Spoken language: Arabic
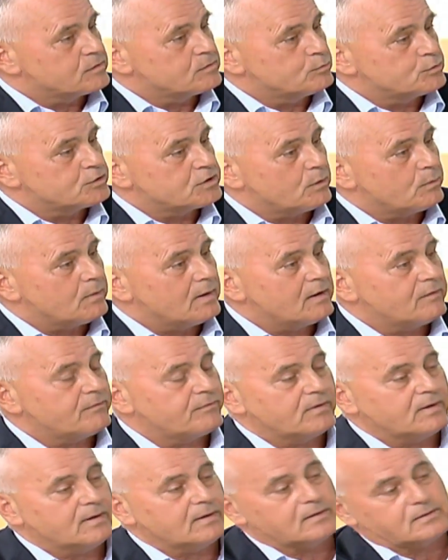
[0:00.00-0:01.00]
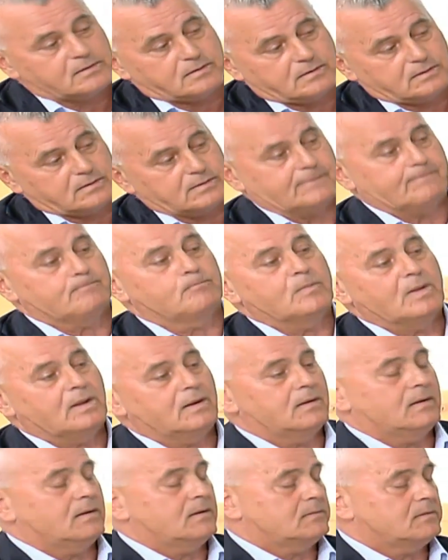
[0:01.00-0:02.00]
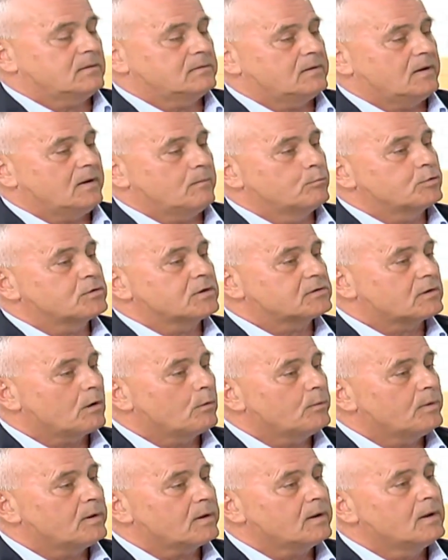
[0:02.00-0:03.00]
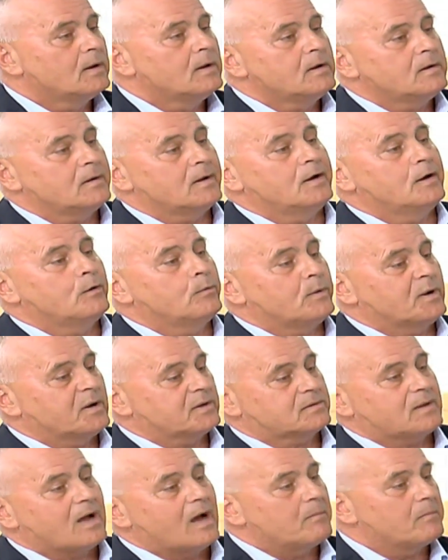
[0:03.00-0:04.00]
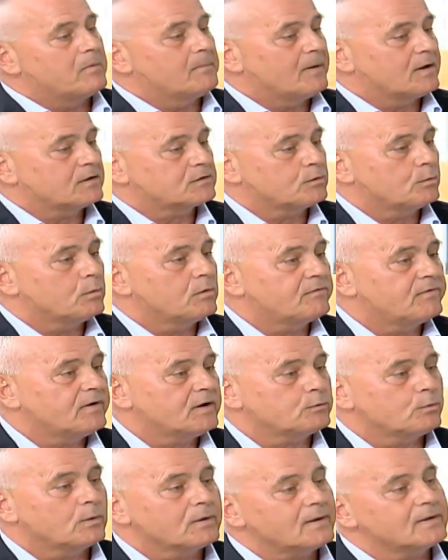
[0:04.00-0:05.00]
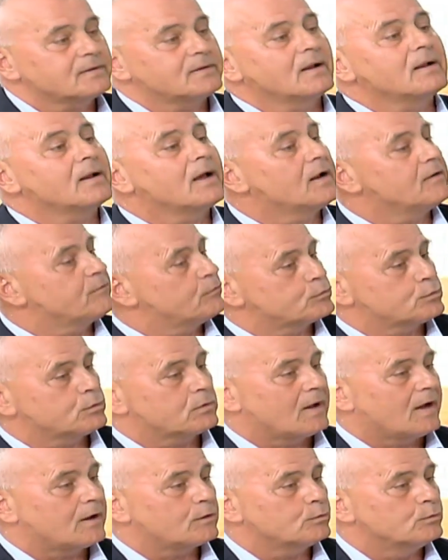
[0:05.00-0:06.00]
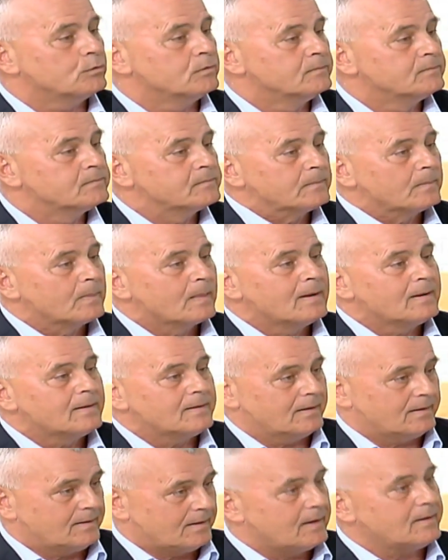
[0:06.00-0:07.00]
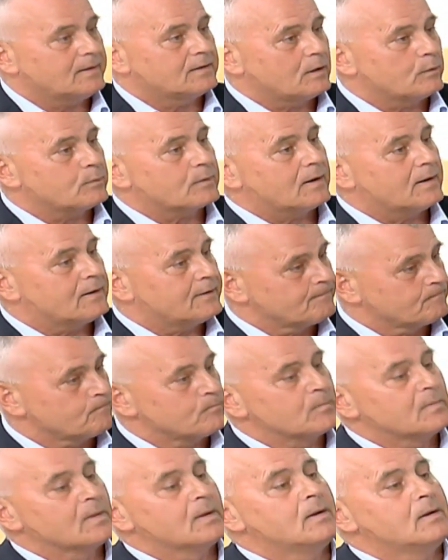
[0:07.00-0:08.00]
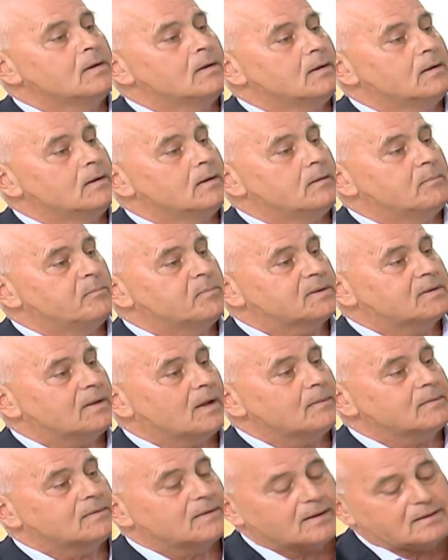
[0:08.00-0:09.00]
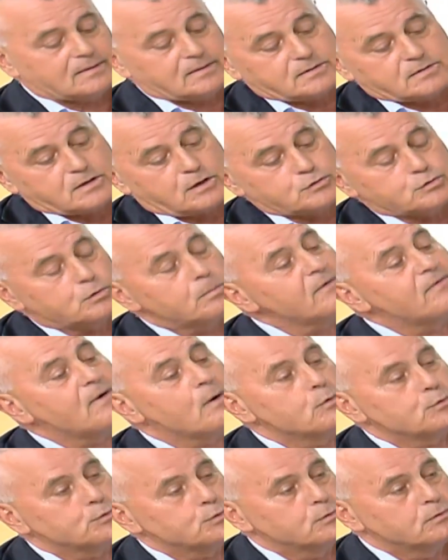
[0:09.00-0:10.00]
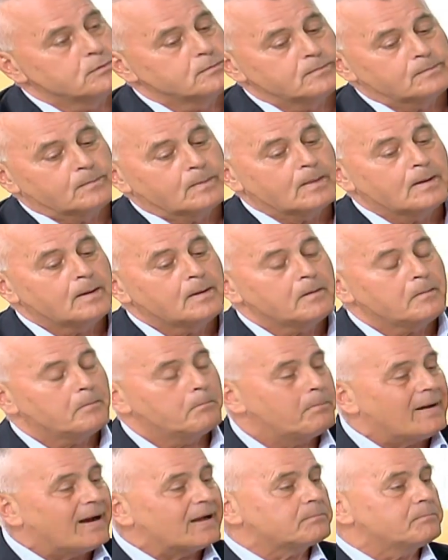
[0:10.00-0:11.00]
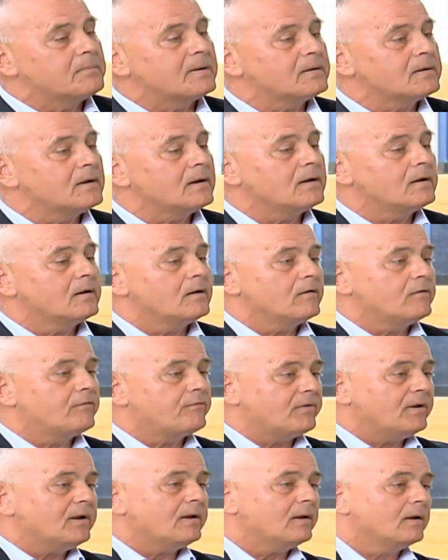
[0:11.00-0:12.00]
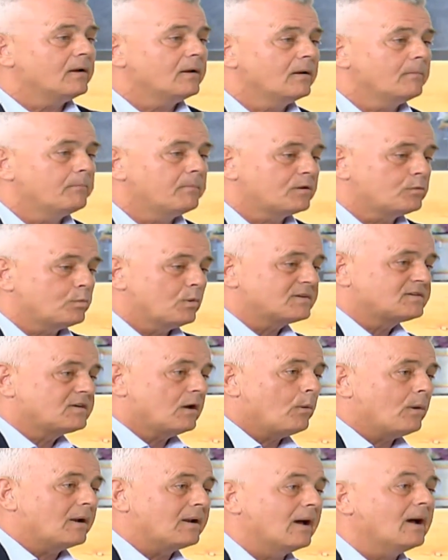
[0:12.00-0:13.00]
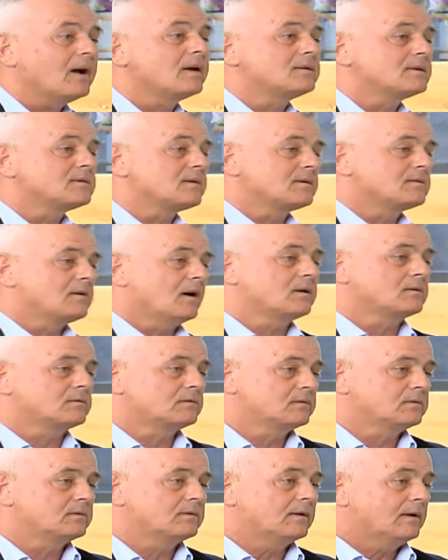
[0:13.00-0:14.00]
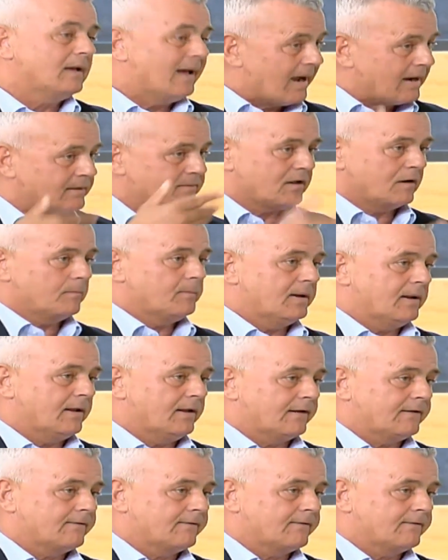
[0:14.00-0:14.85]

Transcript: المجوّل في آه، آه، تدريب متطور يلي هو التعامل مع الطوافات والقتال خلف خطوط العدو يعني هي دورة آه، اختصاصه بفوجه بعد منا في بتوزعوا على اختصاصات أكثر من هيك